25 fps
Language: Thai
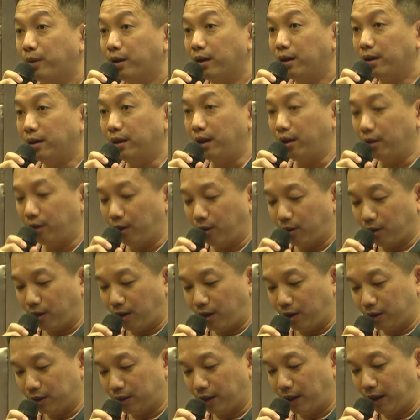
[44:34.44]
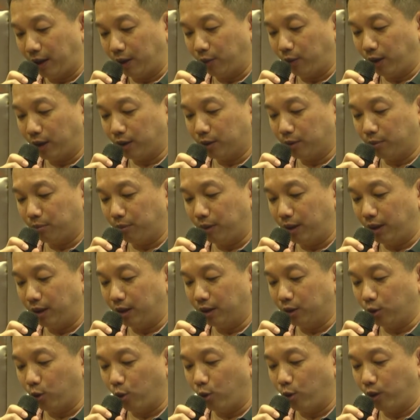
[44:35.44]
แล้วเราก็จะเห็นว่ามี
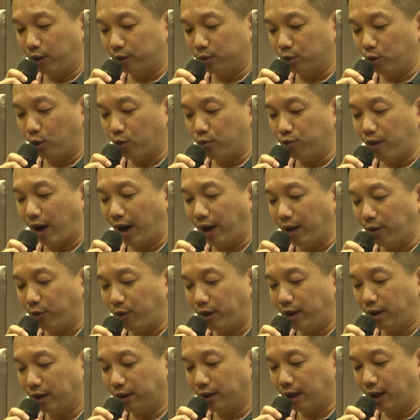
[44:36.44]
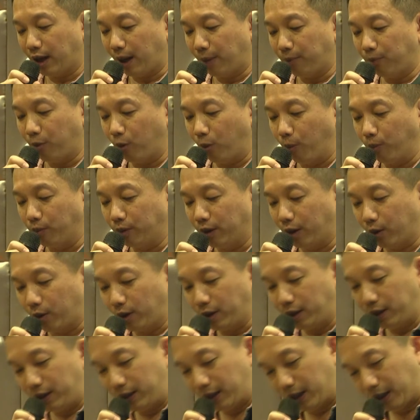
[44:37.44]
ตัวตัวไฟวิ่งนะครับผมแล้วก็
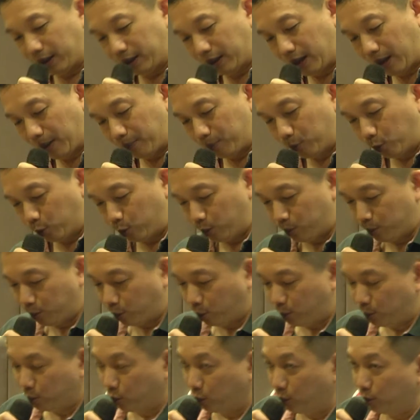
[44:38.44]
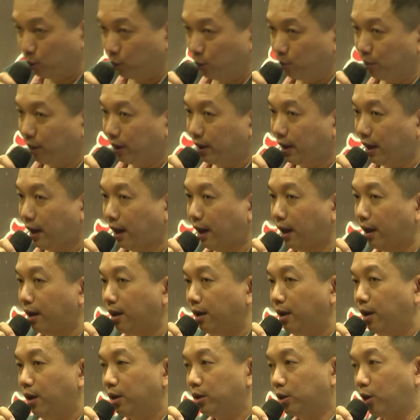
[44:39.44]
เอียงนะครับหมุนหมุนหมุนหมุนมันเนี่ยฮะ
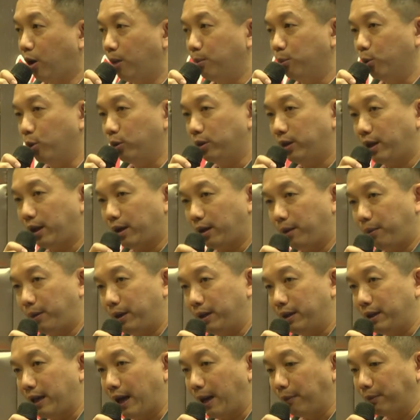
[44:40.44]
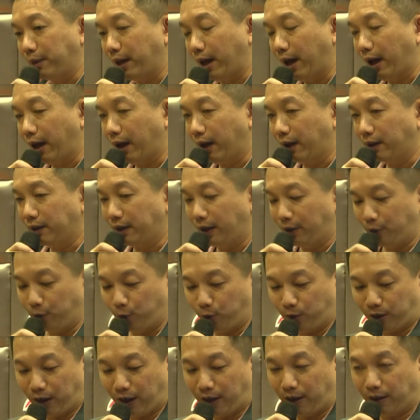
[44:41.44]
ตอนหมุนเนี่ยก็พยายามอย่าอย่าอ
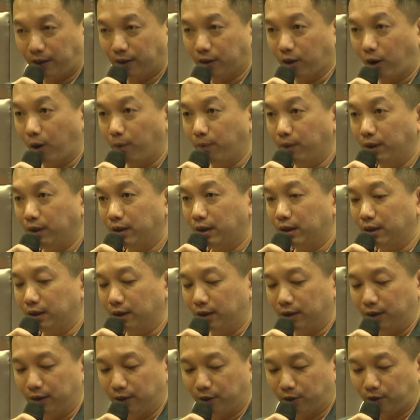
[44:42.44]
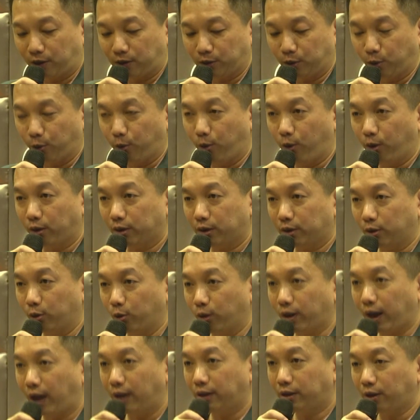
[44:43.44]
ยู่ใกล้จอมือถือหรืออยู่พวกอยู่
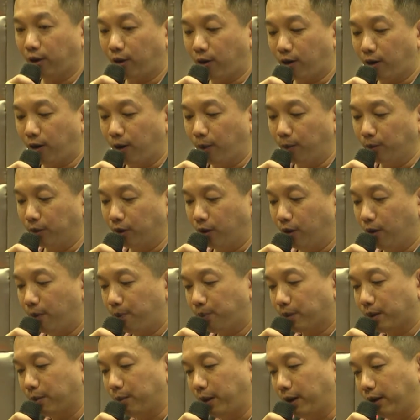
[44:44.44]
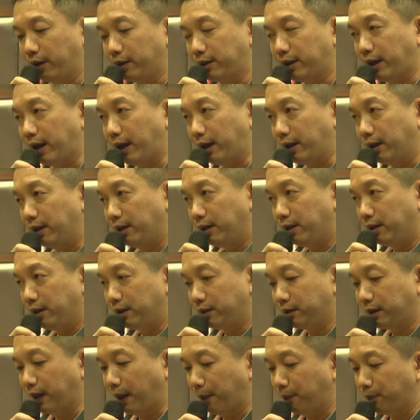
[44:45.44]
ใกล้จอคอมเนาะมันก็จะ
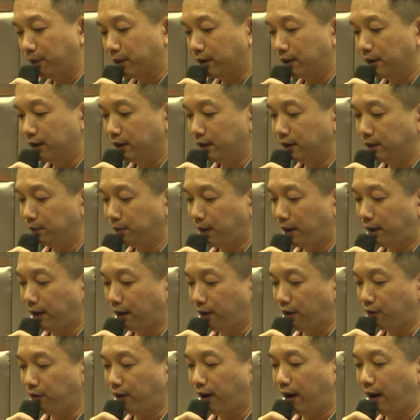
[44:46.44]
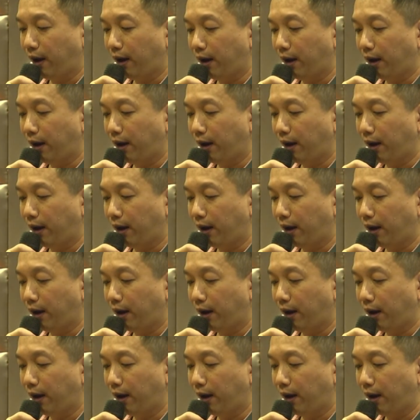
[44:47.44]
จับขึ้นแม่เหล็กไฟฟ้า